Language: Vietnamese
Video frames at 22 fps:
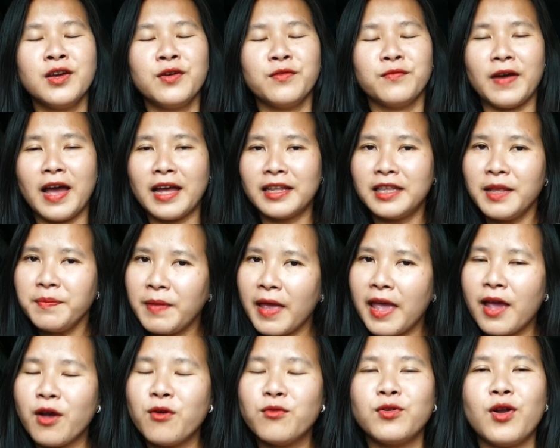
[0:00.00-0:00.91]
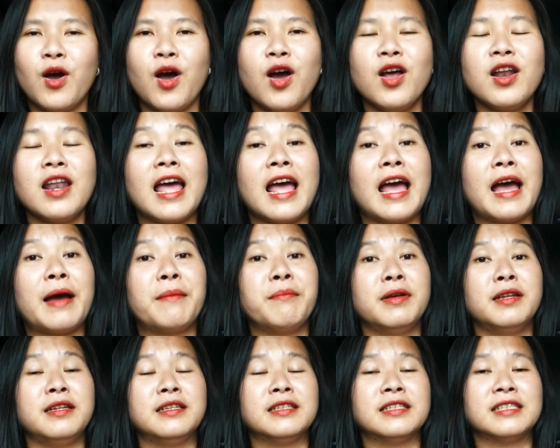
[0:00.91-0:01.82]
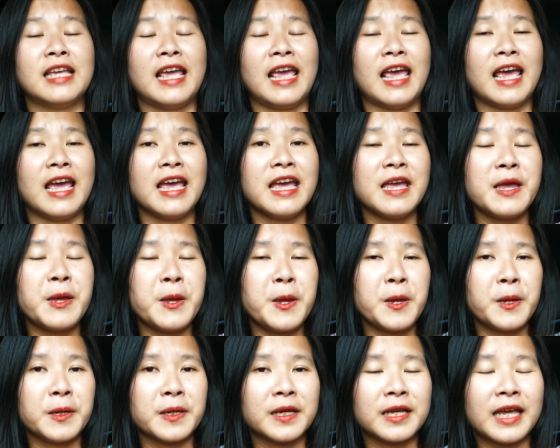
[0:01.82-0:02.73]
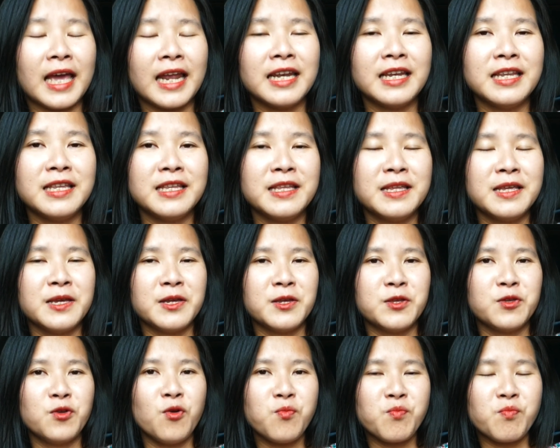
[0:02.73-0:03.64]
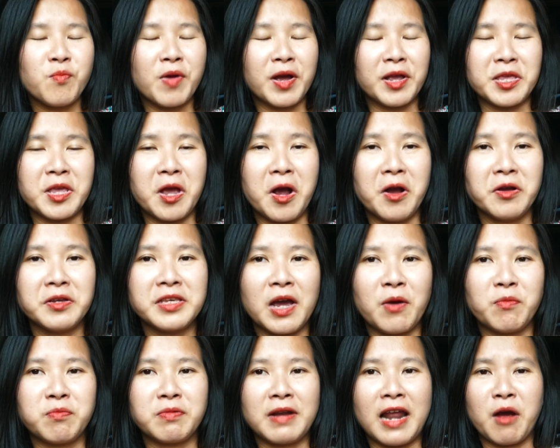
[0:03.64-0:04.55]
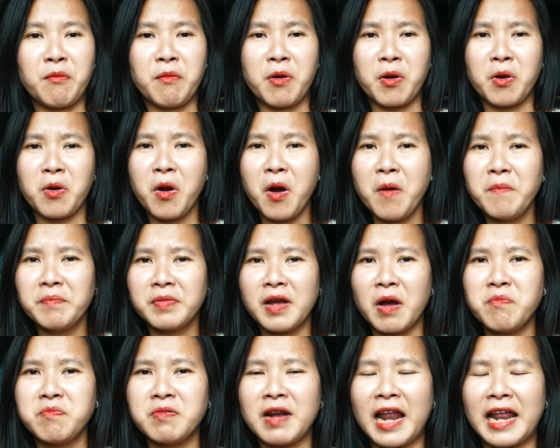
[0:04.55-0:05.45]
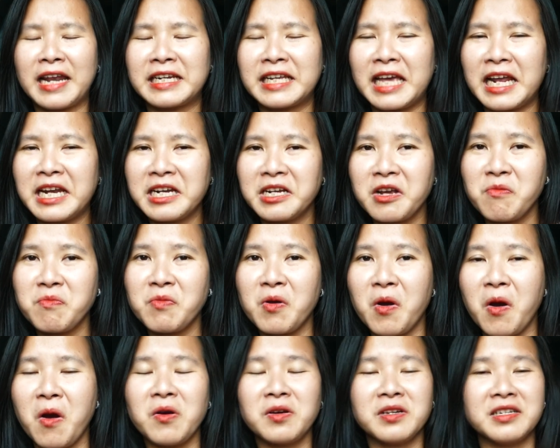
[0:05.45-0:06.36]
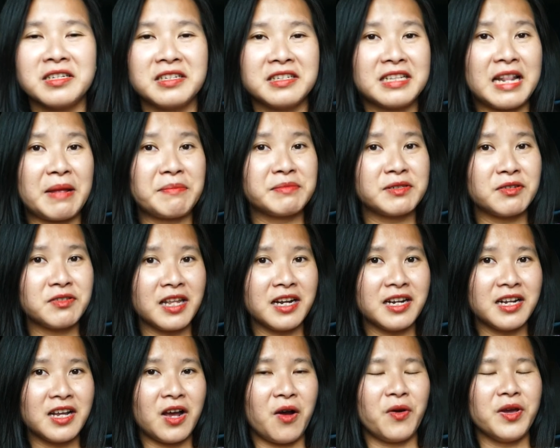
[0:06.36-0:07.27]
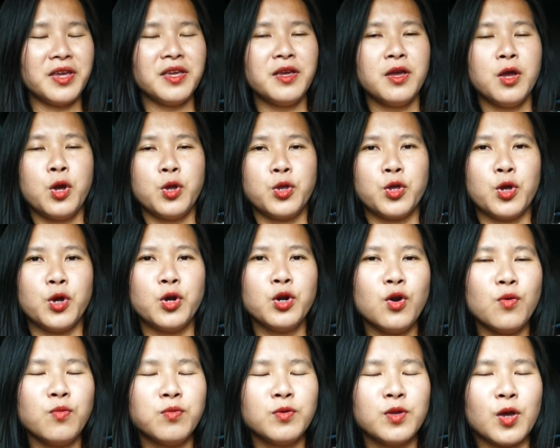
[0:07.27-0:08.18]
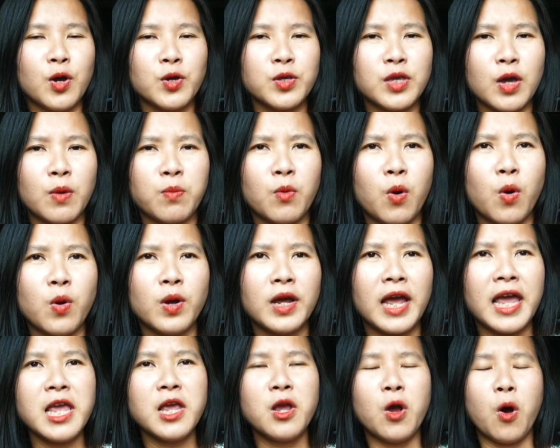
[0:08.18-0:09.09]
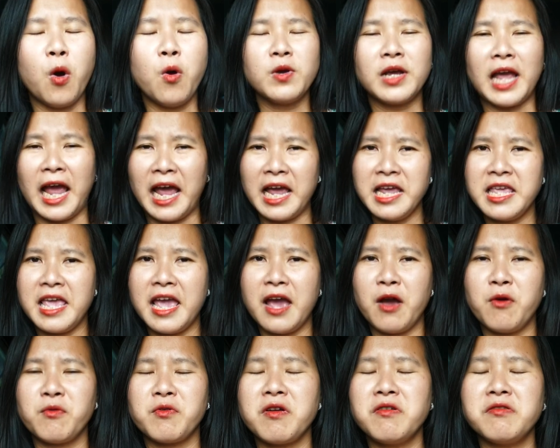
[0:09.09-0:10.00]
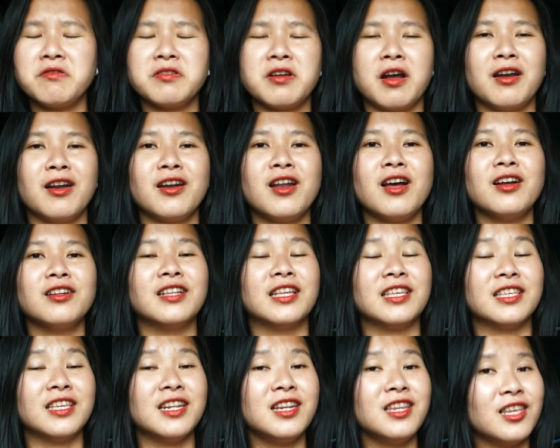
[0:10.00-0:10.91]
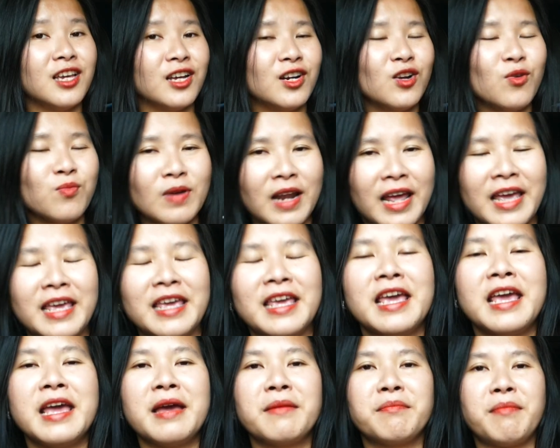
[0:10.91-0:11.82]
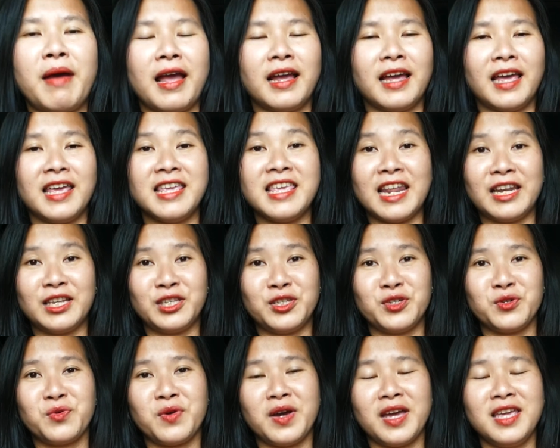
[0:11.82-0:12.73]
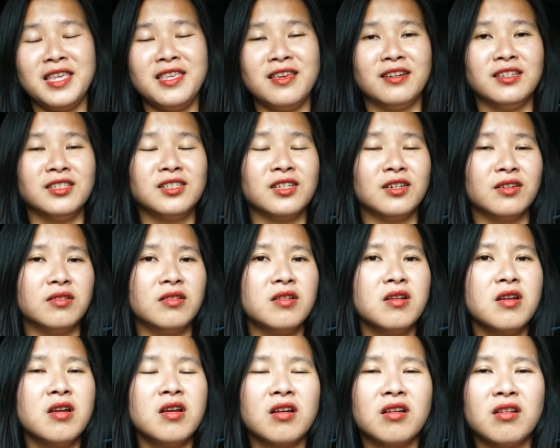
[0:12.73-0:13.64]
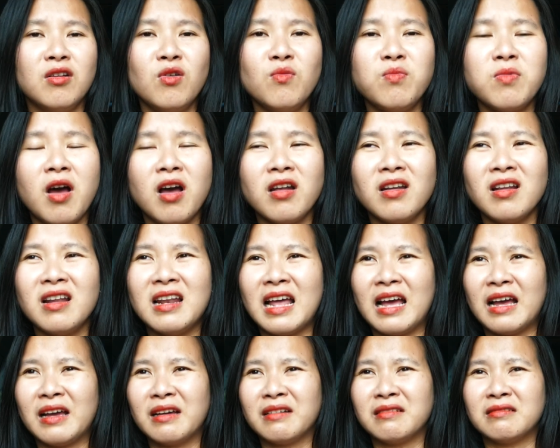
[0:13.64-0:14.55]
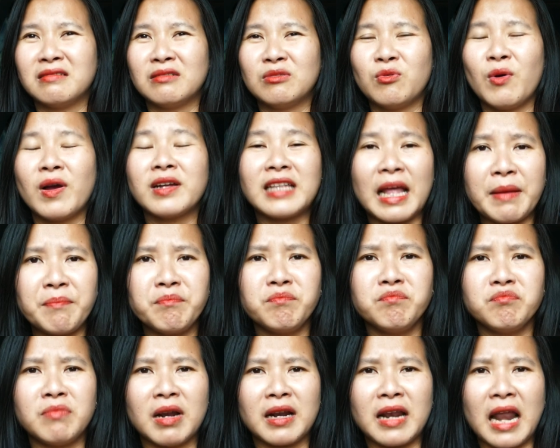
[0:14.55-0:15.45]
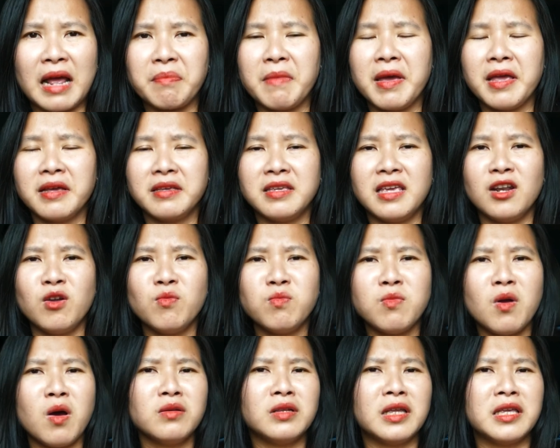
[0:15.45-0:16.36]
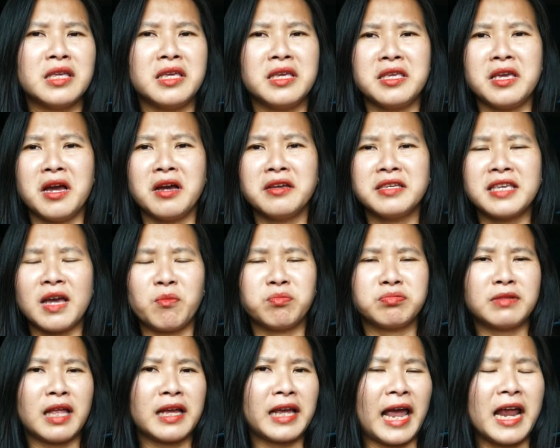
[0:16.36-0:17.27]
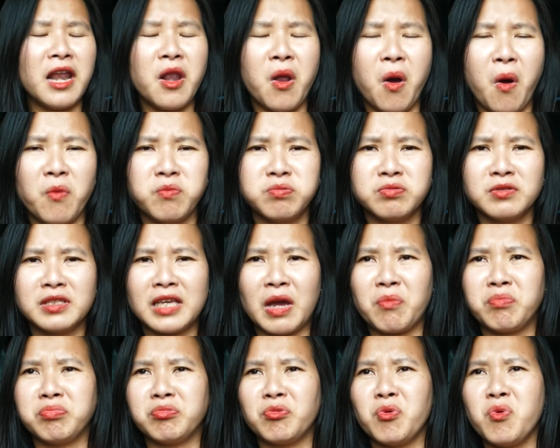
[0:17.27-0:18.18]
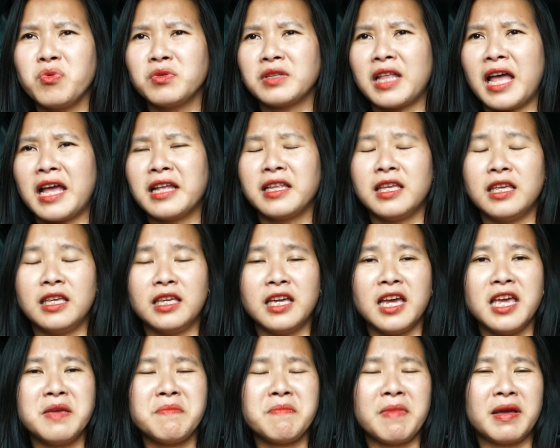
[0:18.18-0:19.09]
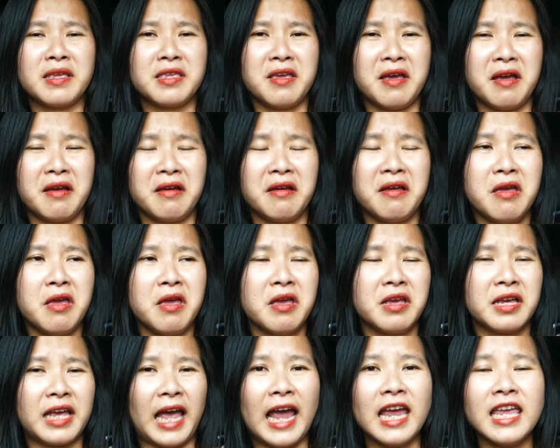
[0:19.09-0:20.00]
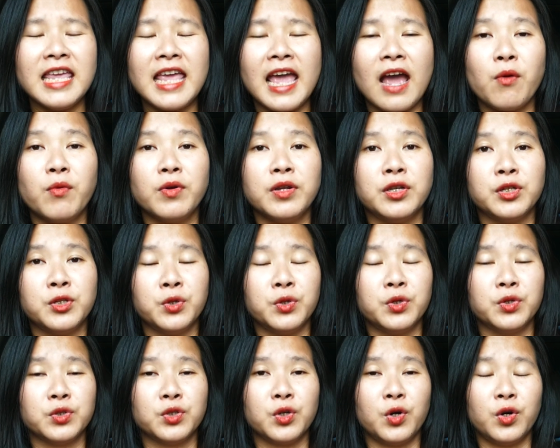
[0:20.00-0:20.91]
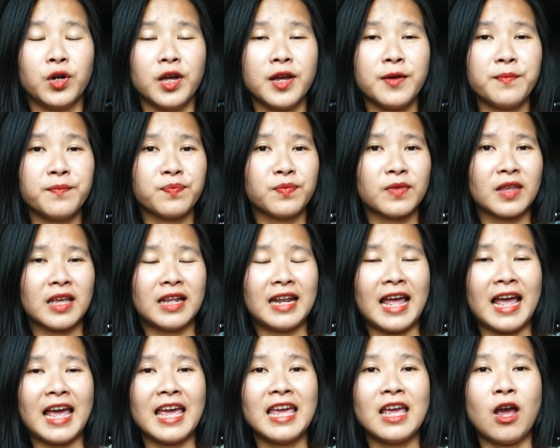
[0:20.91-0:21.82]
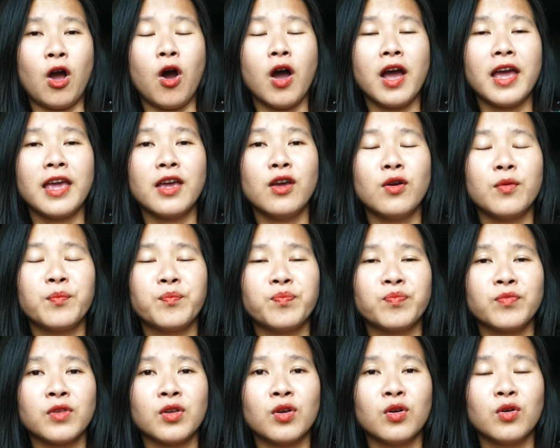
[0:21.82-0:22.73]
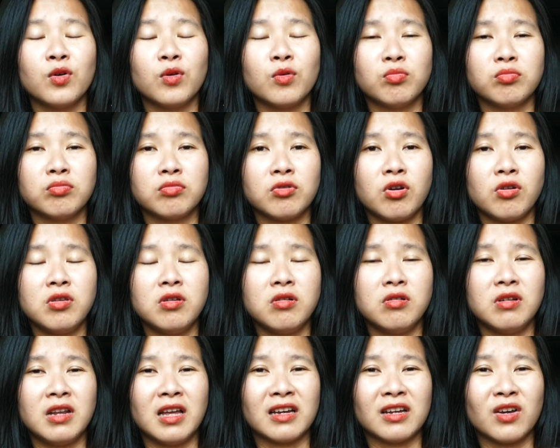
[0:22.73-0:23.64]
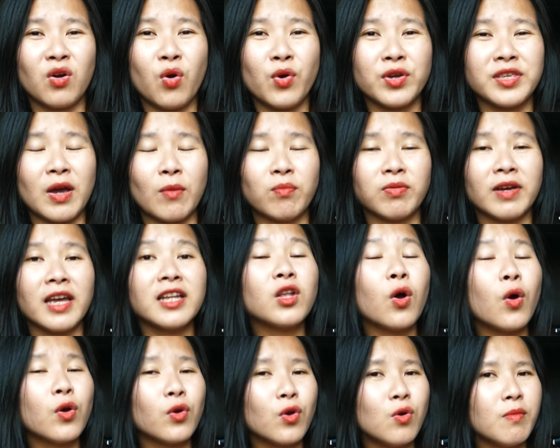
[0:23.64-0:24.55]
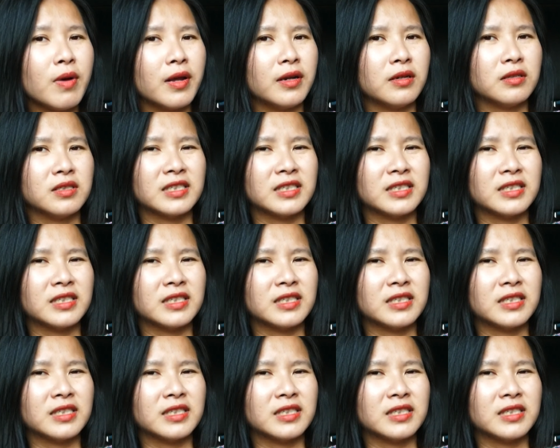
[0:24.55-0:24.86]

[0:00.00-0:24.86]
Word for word: và tiếp theo đó là mình sẽ canh giúp mà vợ chồng nào mà cơm không lành canh không ngọt làm sao tránh khỏi những lúc vợ chồng họ gây gỗ cãi nhau rưng trời lở đất thì chính những lúc này bạn hãy dành cho cô ấy những sự lúc đó đó là quan tâm và đặc biệt nha lúc đó tại vì vợ chồng ta cãi lộn chồng của người ta thì khi mà giờ cãi nhau thì thường thường á là hay họ hay um, coi như là coi trọng cái tôi của mình